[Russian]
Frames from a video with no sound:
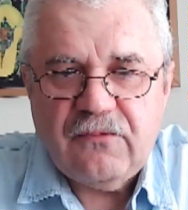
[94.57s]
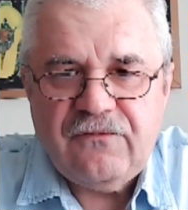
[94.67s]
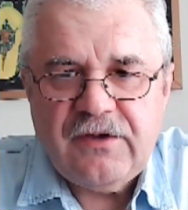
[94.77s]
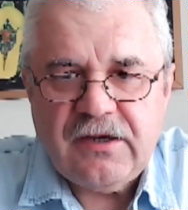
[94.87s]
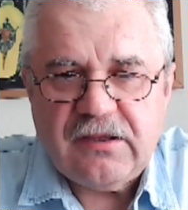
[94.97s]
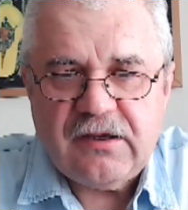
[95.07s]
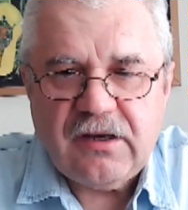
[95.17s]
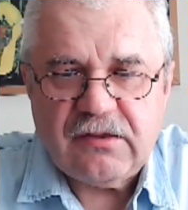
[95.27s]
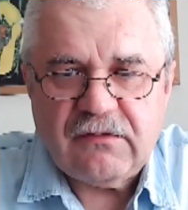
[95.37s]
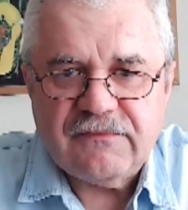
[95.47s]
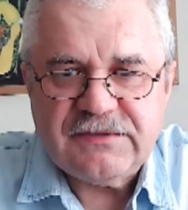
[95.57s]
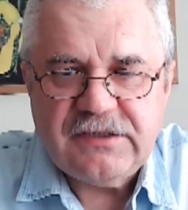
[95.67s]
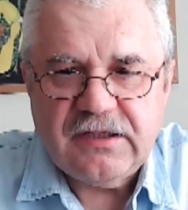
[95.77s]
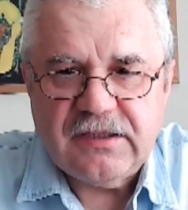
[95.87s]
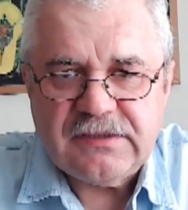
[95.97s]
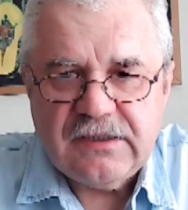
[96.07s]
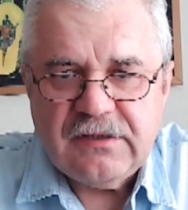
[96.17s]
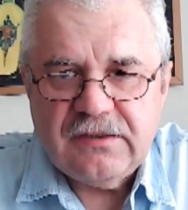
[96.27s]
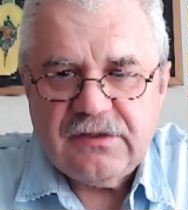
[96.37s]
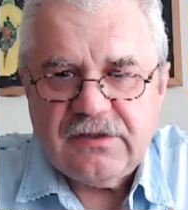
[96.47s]
уверенно готов сделать,
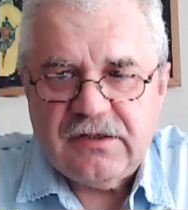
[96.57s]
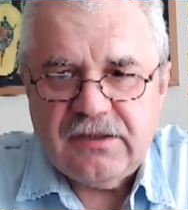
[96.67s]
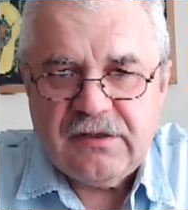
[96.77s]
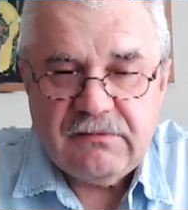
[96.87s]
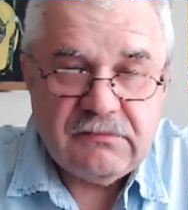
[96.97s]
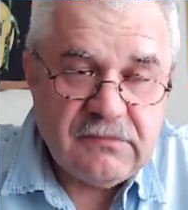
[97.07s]
э,